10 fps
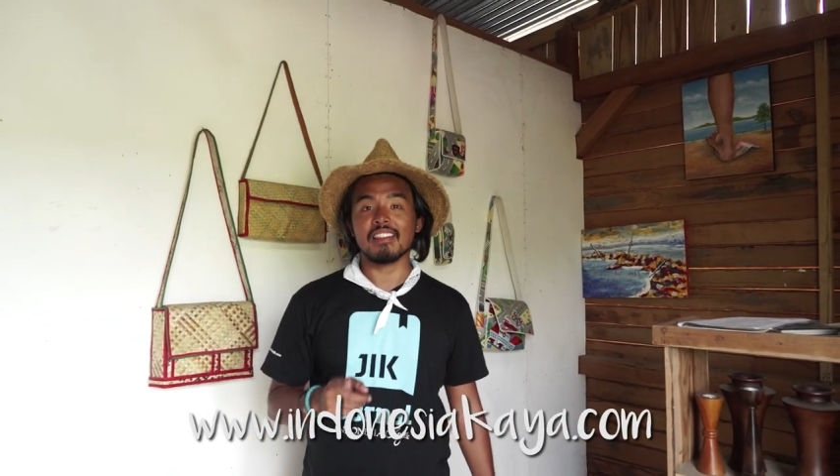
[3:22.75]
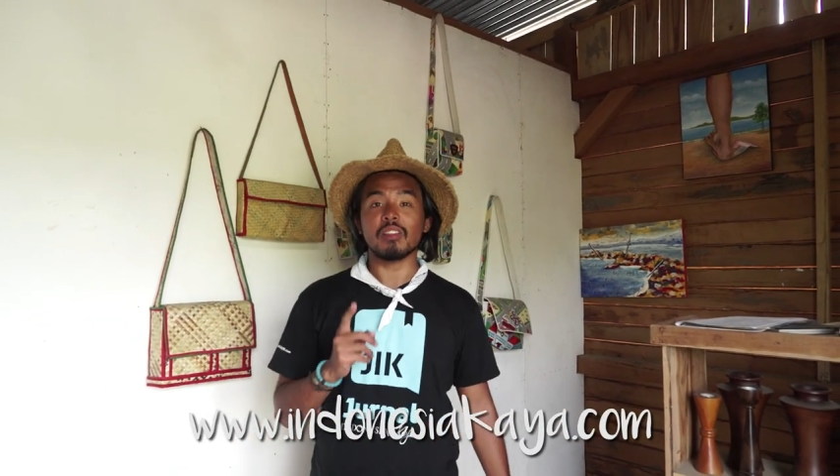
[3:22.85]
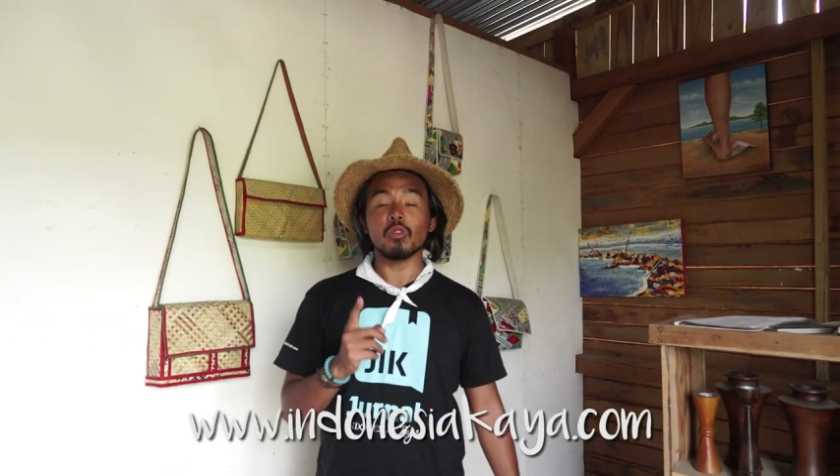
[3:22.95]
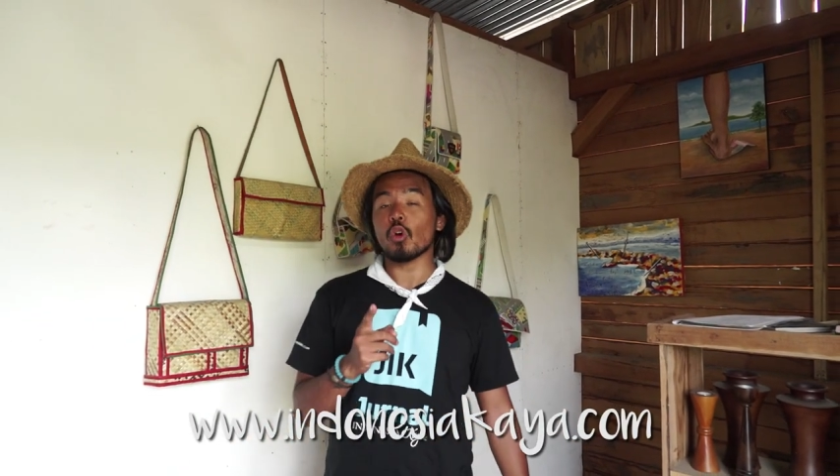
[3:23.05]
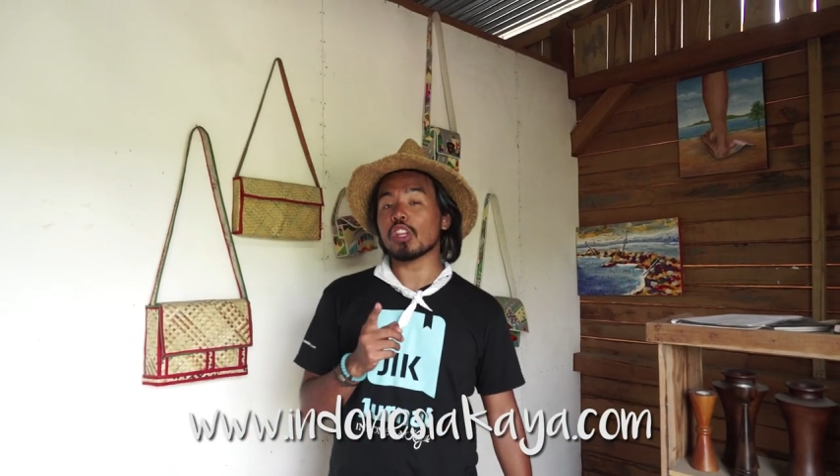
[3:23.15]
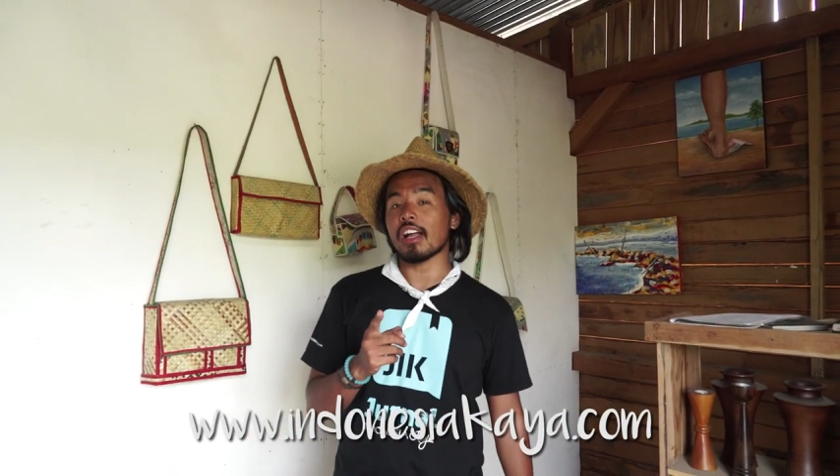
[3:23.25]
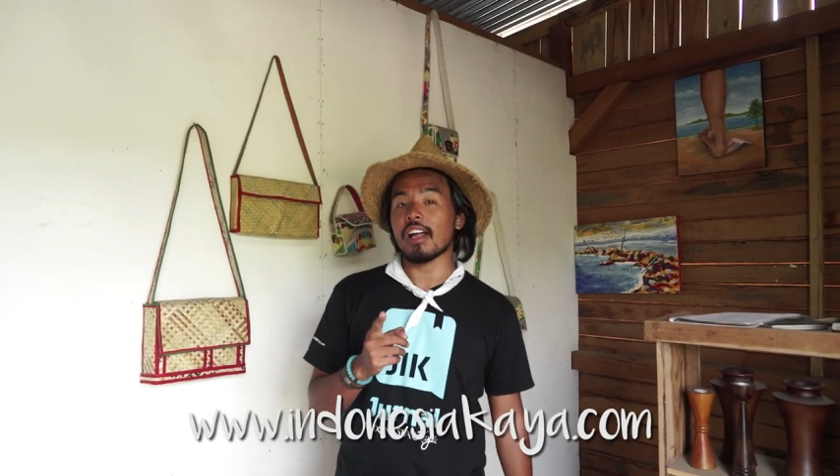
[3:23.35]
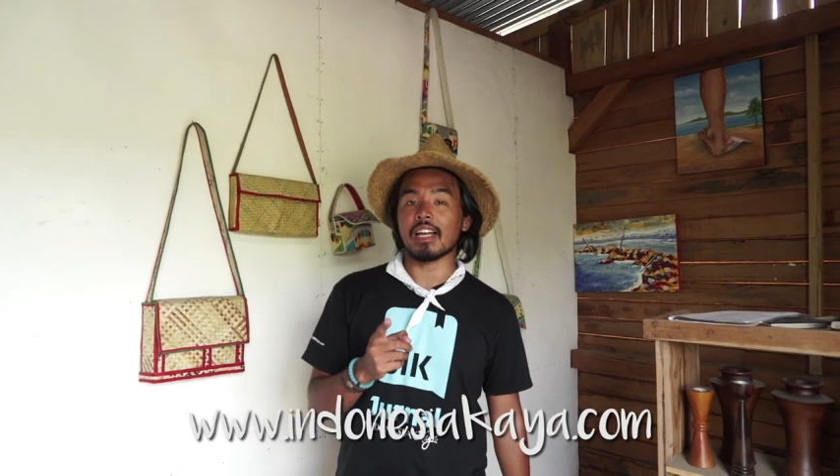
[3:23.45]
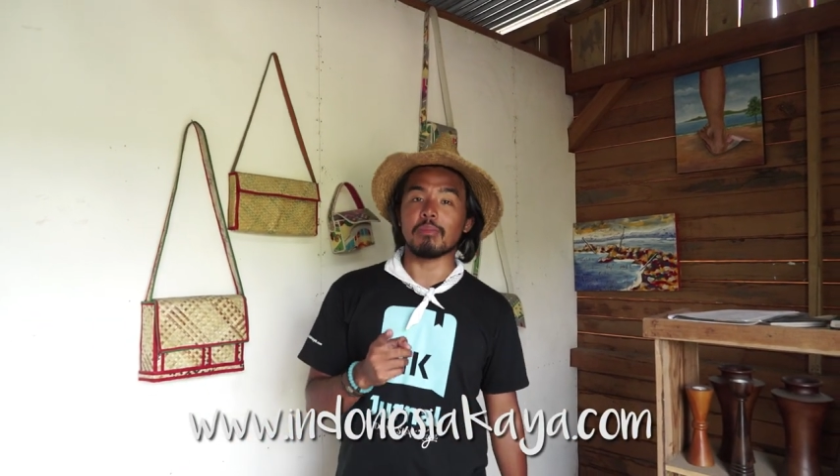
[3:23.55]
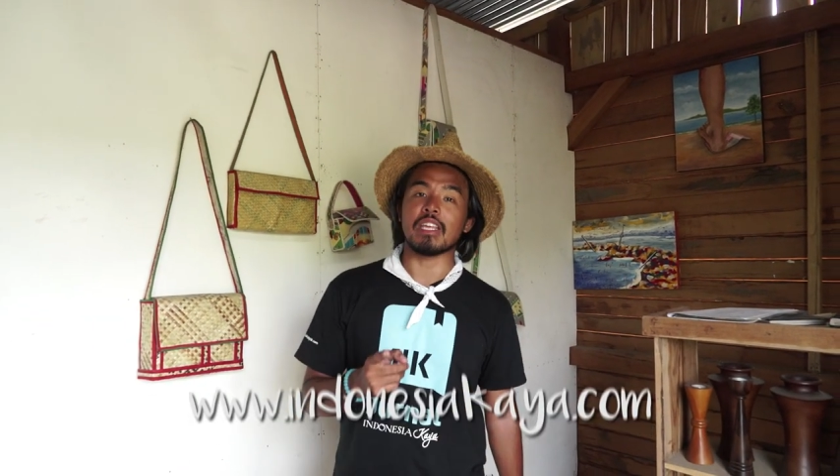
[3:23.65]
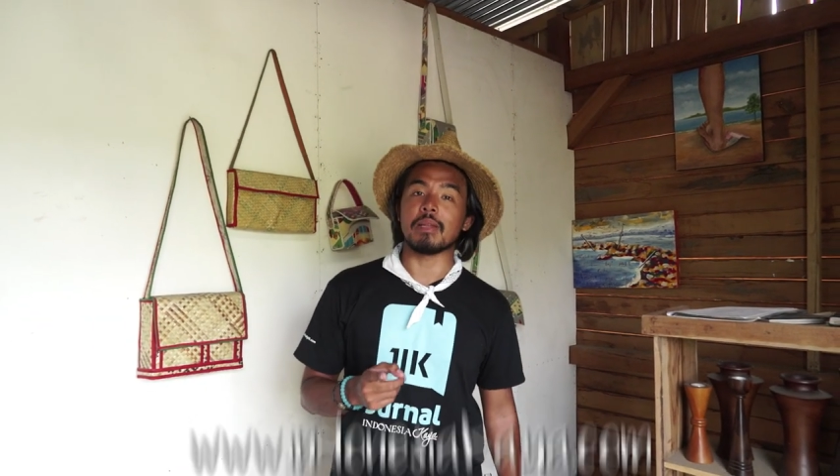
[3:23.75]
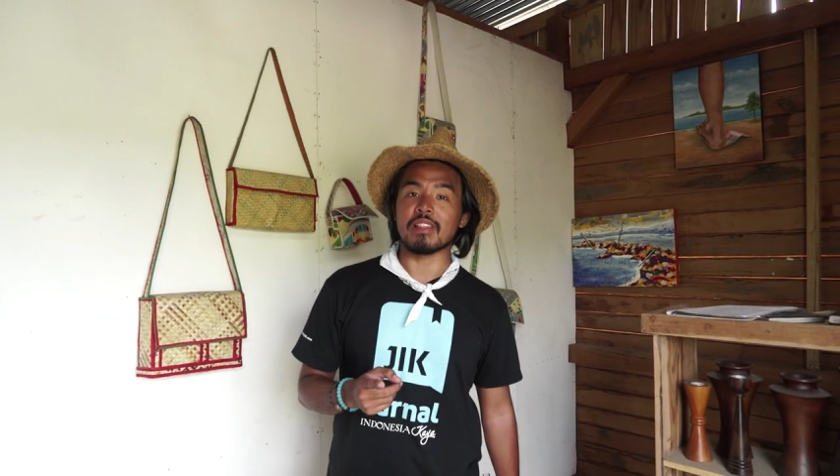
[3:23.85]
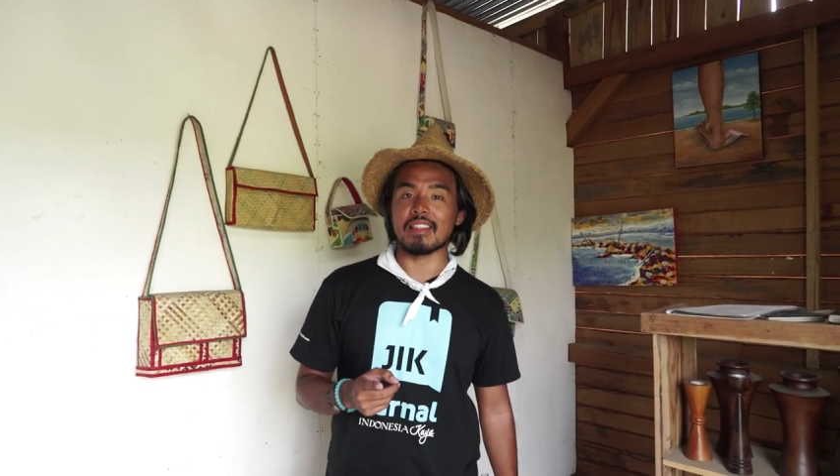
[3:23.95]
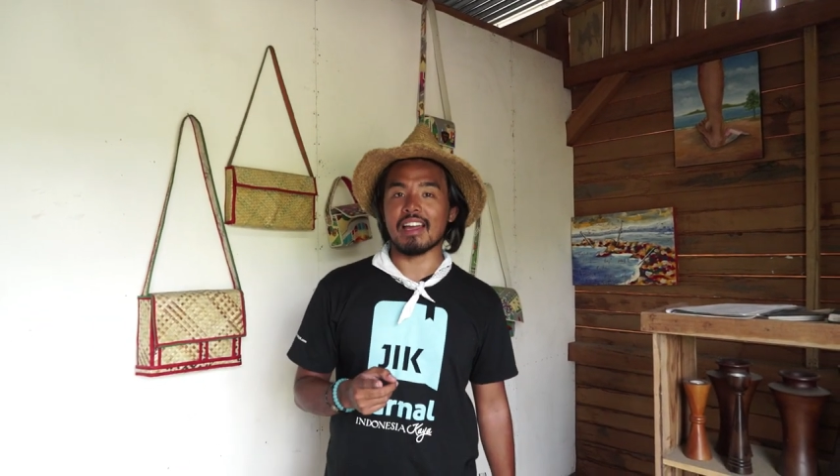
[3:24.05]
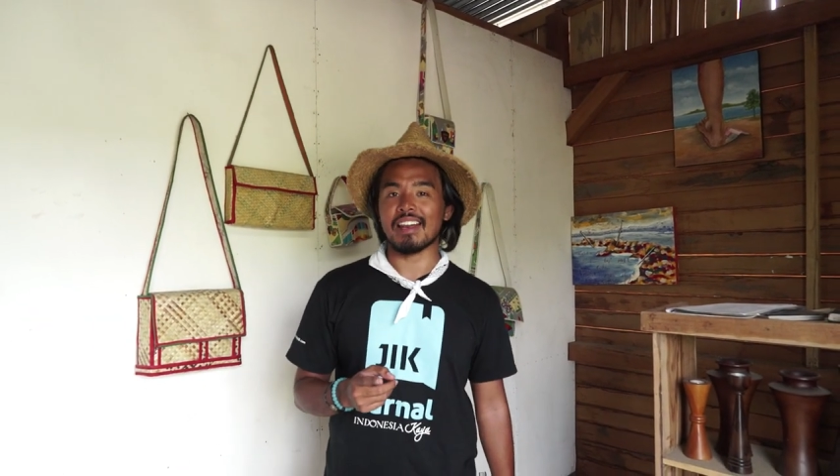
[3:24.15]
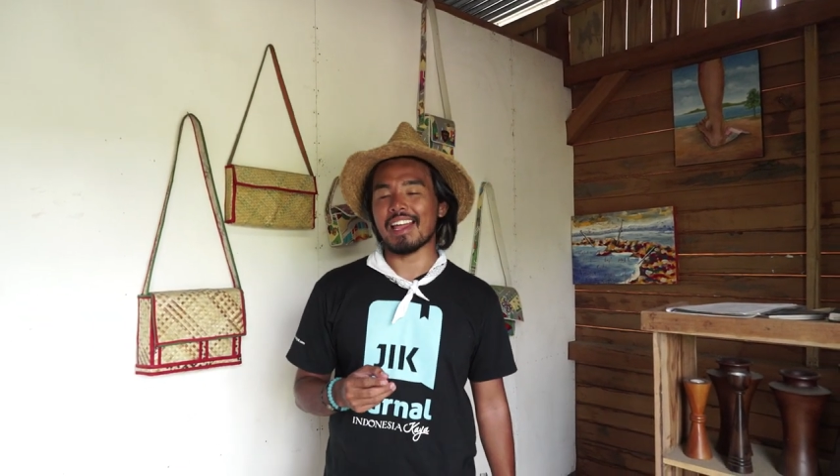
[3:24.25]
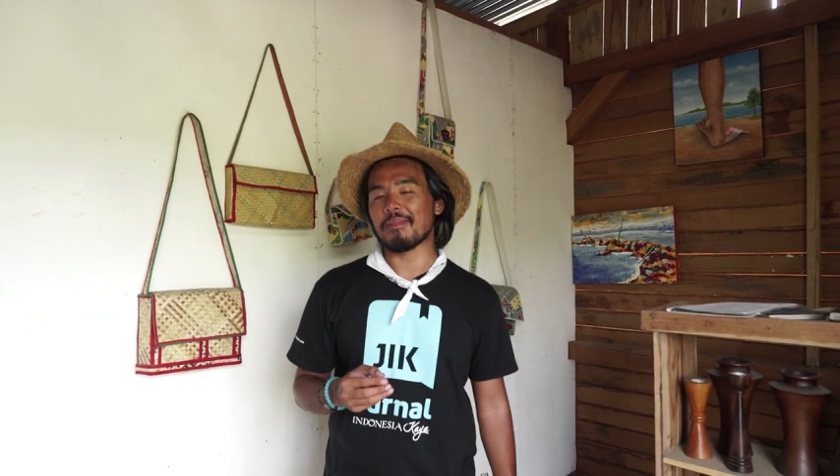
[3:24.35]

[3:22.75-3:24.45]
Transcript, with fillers: satu kota akan menjadi besar